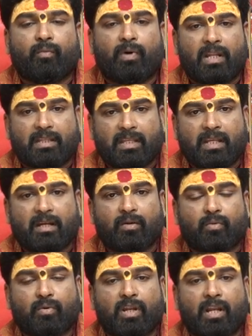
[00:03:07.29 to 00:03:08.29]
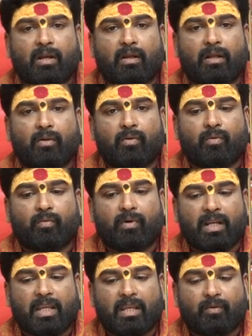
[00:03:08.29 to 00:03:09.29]
వారి తీరని కోరికలు
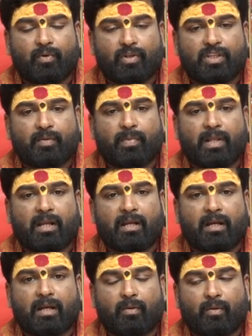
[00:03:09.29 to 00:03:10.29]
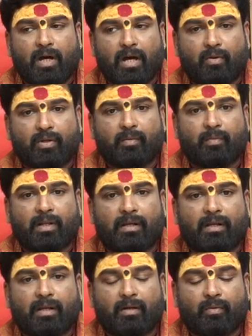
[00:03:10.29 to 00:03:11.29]
వారికి వృత్తిపరంగాను
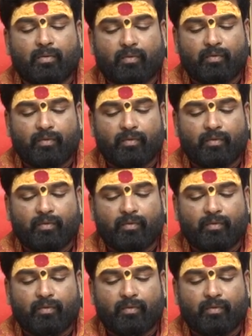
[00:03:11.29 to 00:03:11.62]
ఆరోగ్యపరంగాను